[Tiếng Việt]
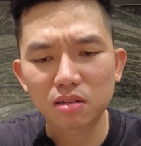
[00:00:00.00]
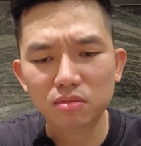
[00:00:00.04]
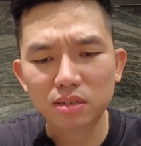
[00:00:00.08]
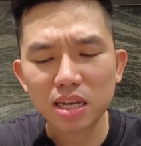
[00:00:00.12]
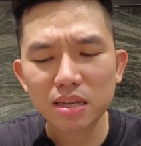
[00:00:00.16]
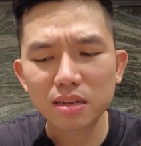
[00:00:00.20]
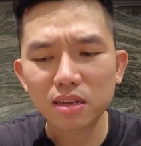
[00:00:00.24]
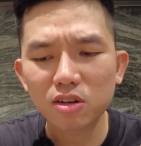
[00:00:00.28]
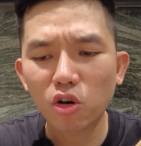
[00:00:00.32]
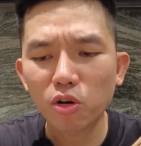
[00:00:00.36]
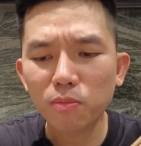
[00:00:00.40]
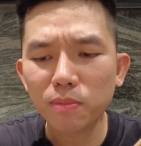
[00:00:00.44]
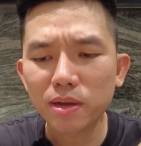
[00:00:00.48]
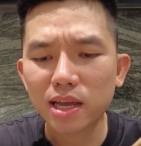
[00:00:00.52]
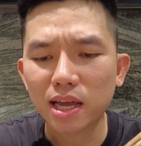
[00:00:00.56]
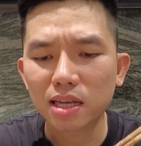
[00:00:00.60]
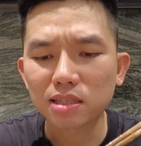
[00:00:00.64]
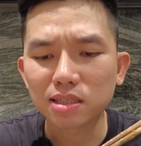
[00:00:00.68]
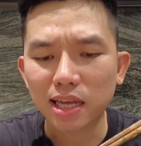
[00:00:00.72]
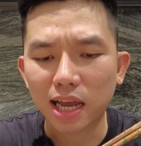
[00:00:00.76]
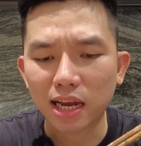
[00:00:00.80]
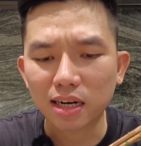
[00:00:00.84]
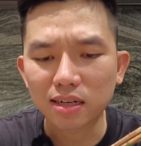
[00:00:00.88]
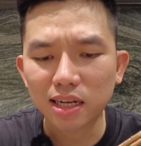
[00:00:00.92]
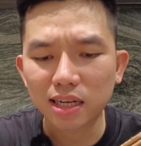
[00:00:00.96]
Cái gói mì hải
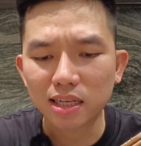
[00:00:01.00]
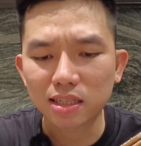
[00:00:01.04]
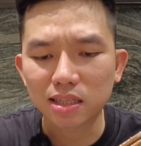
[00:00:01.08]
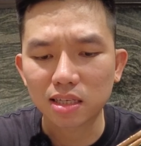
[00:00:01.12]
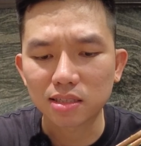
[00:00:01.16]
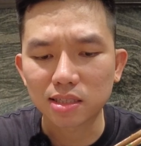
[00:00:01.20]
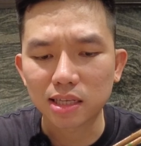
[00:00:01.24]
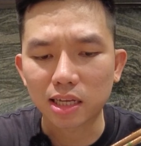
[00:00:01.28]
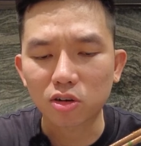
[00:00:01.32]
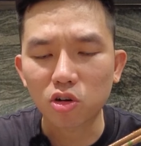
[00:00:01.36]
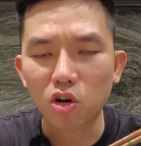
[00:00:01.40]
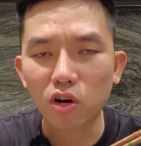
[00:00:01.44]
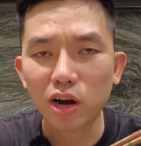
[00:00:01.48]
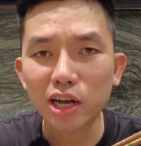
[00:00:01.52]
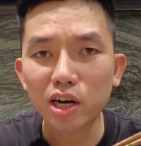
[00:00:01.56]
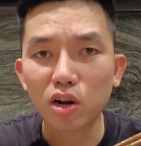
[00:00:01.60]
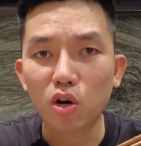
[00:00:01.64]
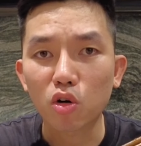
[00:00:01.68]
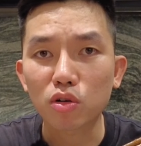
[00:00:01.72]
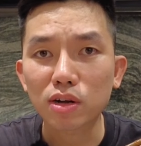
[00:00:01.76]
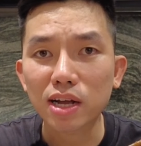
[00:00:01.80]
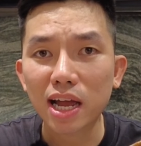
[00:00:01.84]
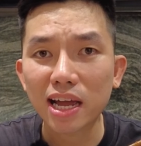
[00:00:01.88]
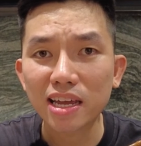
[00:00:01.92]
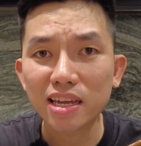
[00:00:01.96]
sản này thì sẽ có cái
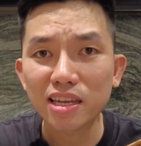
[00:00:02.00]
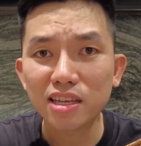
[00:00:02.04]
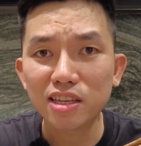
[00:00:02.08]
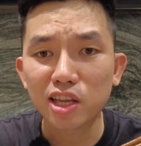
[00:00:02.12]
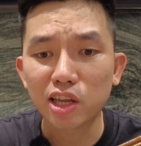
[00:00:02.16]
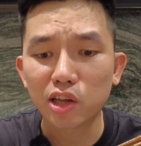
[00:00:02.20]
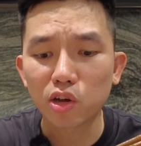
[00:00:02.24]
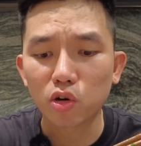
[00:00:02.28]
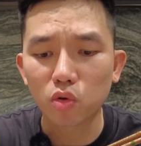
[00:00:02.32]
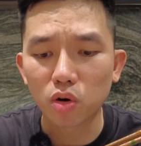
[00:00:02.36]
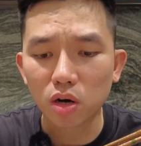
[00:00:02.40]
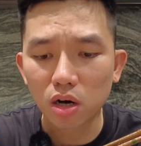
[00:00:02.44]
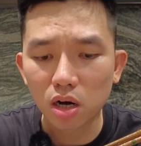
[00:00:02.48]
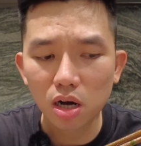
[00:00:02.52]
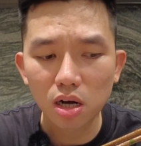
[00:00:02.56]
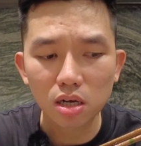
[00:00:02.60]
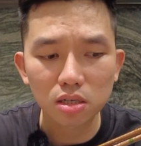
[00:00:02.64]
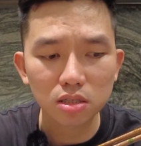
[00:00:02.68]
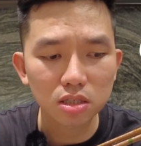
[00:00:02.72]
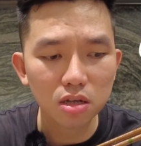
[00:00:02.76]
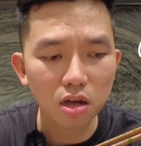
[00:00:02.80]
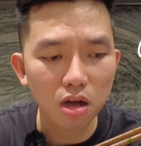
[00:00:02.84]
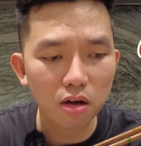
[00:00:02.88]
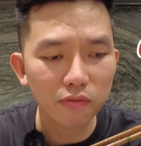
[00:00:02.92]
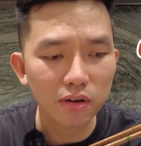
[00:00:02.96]
độ cay nhiều
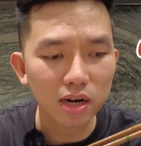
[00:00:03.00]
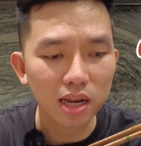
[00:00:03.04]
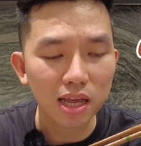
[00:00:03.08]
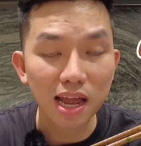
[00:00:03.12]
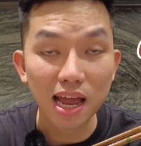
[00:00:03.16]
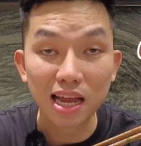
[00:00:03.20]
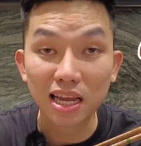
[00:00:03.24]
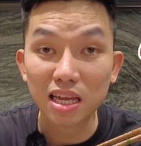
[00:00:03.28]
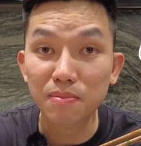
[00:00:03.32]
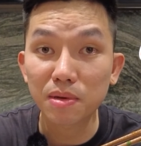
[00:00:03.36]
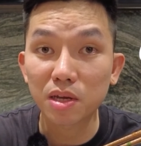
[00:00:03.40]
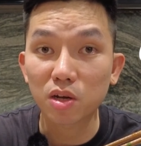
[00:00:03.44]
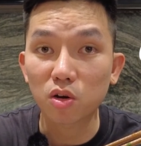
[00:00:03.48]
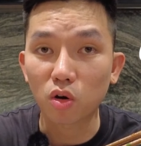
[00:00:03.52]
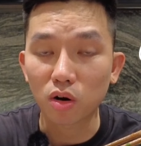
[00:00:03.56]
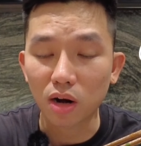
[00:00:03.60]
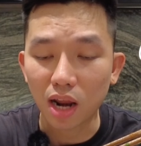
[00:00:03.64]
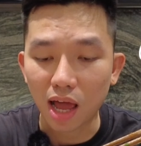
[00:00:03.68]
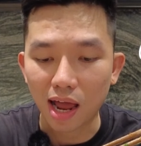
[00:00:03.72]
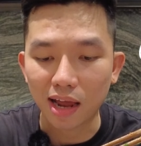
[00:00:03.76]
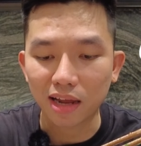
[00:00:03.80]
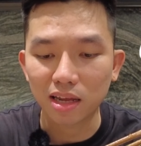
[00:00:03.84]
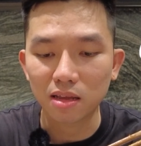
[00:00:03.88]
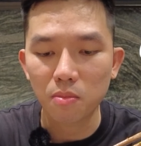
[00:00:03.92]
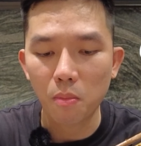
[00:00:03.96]
hơn so với lại hai cái mì còn
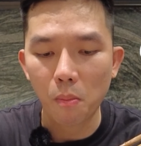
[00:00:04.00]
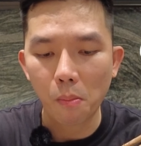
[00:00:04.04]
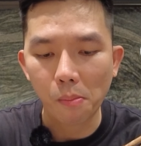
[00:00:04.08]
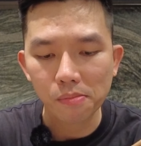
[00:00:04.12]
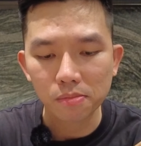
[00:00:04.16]
lại.